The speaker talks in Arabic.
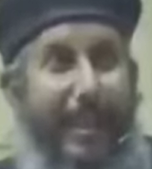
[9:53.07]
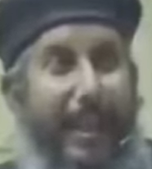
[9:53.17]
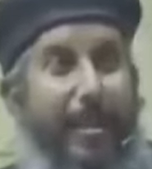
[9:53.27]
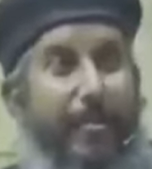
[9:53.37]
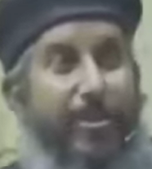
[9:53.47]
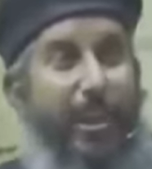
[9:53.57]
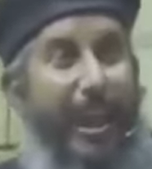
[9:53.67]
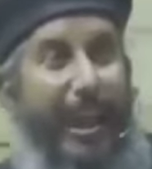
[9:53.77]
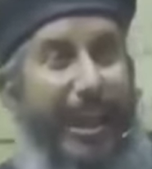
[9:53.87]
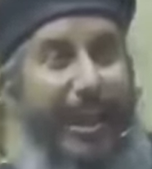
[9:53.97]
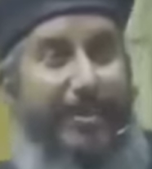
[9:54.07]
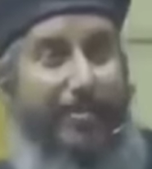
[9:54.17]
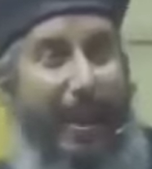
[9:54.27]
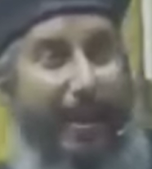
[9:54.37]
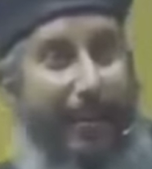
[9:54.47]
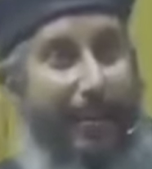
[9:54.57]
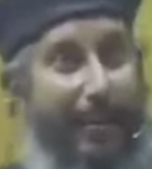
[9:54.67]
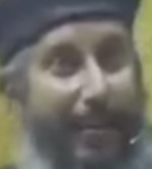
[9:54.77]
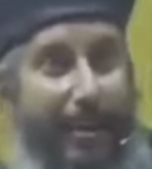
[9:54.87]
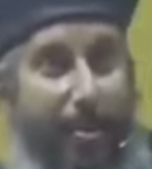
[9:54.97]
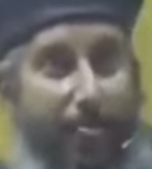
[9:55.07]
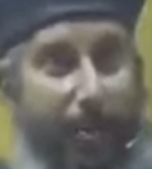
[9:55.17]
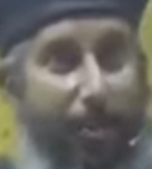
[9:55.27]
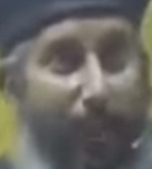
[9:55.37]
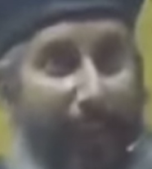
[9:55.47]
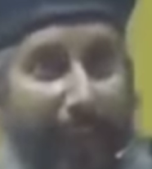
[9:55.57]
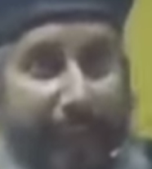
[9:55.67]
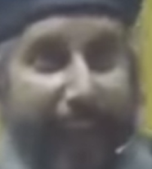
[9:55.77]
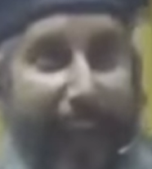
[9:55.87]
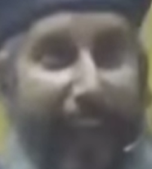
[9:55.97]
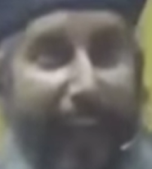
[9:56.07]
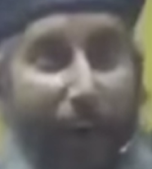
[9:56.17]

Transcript: لما تجيلك ازمه بتقول لك تعالى